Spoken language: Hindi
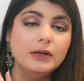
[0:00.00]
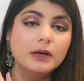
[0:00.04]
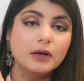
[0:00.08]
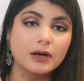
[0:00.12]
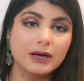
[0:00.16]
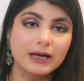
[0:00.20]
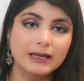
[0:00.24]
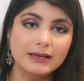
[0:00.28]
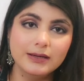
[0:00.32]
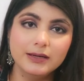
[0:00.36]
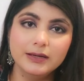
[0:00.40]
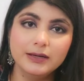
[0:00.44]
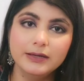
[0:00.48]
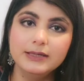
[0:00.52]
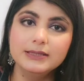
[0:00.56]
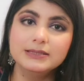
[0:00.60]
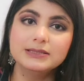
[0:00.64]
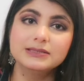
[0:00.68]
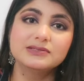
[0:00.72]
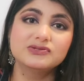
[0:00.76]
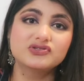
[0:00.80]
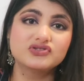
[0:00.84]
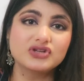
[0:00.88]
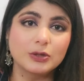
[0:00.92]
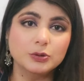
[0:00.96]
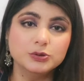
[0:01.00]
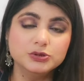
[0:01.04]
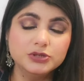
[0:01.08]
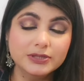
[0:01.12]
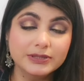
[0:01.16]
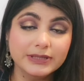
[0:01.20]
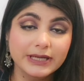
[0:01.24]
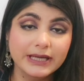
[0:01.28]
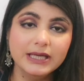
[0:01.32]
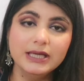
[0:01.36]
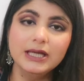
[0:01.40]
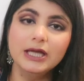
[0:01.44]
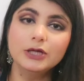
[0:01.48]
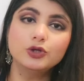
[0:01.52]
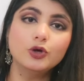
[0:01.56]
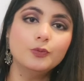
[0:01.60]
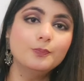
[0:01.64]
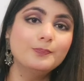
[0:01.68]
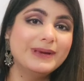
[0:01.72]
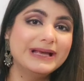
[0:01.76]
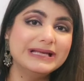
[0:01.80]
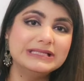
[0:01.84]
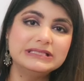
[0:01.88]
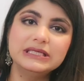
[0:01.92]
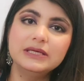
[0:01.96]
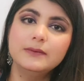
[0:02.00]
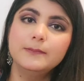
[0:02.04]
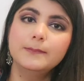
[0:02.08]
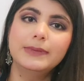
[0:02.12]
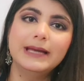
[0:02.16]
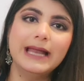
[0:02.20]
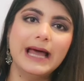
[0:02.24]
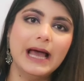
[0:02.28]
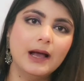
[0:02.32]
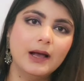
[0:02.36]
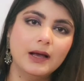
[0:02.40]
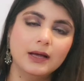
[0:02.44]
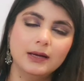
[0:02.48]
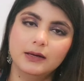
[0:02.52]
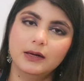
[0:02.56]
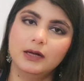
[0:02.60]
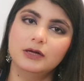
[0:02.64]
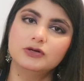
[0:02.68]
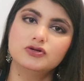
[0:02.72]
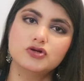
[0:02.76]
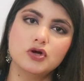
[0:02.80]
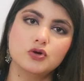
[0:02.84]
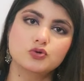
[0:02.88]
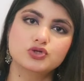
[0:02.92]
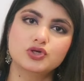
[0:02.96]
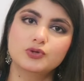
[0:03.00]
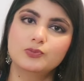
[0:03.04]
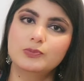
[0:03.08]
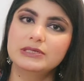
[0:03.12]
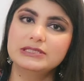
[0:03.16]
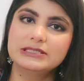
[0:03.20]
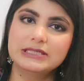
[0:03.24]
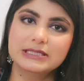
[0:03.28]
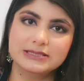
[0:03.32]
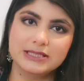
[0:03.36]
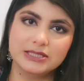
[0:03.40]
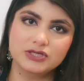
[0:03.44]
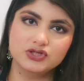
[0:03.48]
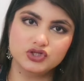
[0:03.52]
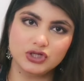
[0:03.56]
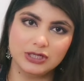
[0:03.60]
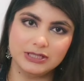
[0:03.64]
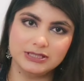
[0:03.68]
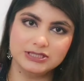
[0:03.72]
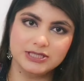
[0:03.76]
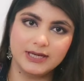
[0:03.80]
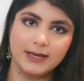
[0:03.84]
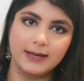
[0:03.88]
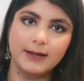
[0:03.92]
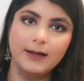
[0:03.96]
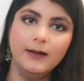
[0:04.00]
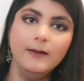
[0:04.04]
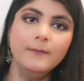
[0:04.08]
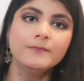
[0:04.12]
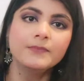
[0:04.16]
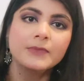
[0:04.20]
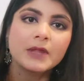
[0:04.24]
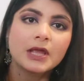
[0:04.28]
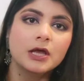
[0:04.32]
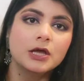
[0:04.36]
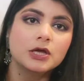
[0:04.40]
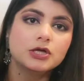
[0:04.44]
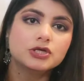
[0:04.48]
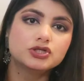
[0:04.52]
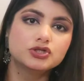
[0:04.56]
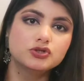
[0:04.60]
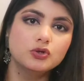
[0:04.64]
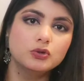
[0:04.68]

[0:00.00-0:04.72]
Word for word: कलर्ड ट्राउजर नहीं है तो बेसिक ब्लैक कलर का ट्राउजर भी इसके साथ चल जाएगा सो